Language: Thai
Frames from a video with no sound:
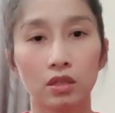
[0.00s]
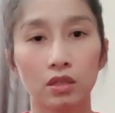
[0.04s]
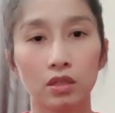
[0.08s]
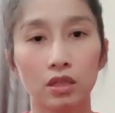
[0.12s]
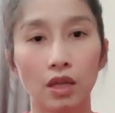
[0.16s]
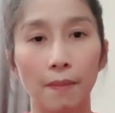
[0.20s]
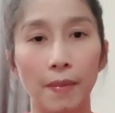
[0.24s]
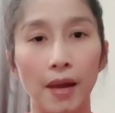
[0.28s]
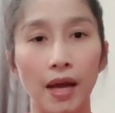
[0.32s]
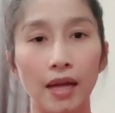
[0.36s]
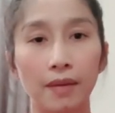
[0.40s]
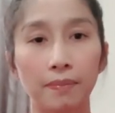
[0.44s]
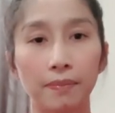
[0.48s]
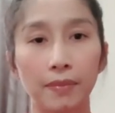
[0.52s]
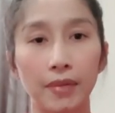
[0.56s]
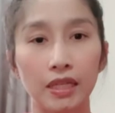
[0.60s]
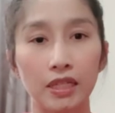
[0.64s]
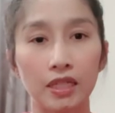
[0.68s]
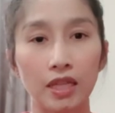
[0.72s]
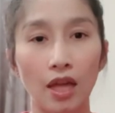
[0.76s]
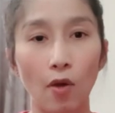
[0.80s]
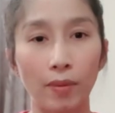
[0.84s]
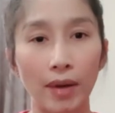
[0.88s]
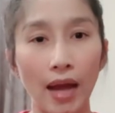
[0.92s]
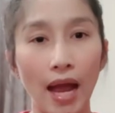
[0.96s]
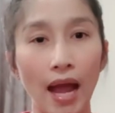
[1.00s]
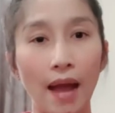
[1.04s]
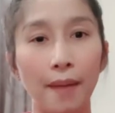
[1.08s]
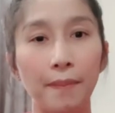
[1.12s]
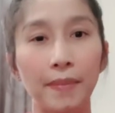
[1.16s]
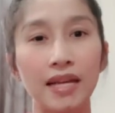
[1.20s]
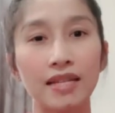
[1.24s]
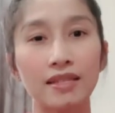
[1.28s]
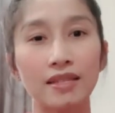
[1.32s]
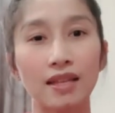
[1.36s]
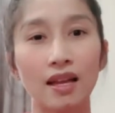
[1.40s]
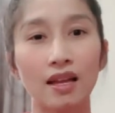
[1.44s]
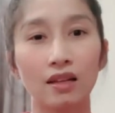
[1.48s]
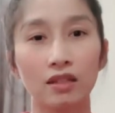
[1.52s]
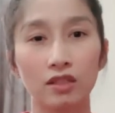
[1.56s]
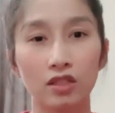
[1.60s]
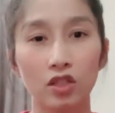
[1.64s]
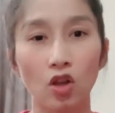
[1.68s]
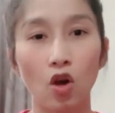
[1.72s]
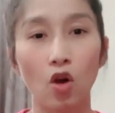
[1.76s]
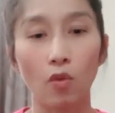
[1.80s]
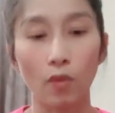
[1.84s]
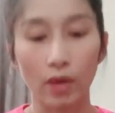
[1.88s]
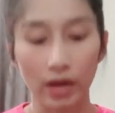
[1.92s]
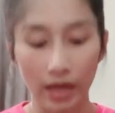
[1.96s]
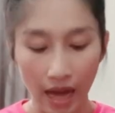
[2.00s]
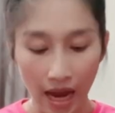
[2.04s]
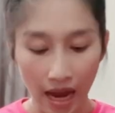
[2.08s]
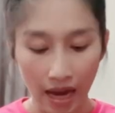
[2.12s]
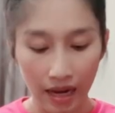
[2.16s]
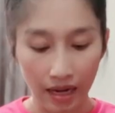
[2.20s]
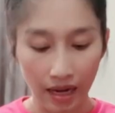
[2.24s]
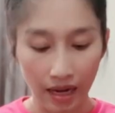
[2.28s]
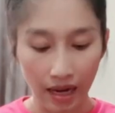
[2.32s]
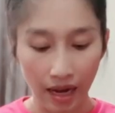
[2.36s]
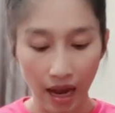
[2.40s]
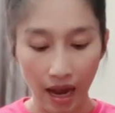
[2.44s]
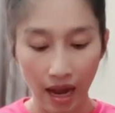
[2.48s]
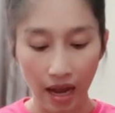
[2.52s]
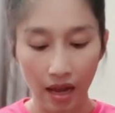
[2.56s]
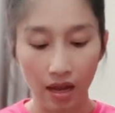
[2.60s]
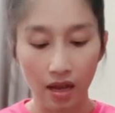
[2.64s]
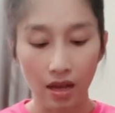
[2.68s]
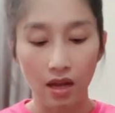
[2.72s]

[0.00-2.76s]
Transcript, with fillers: สามารถไปสอบถามเอเซหรือจองไว้ได้นะคะ